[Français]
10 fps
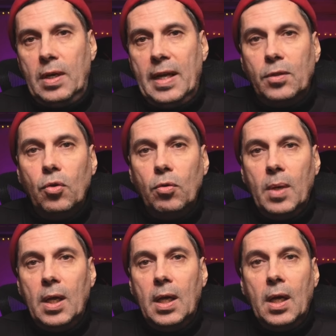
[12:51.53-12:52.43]

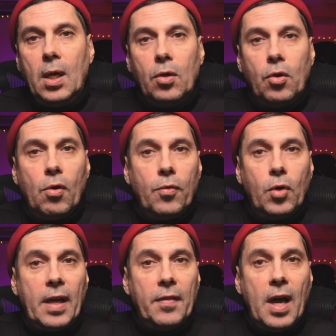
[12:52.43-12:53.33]
Lightroom que vos
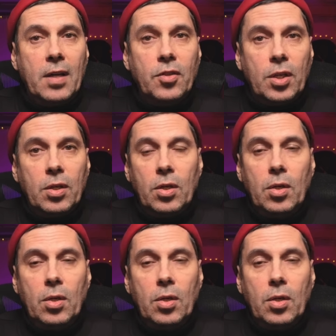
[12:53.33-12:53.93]
cadrages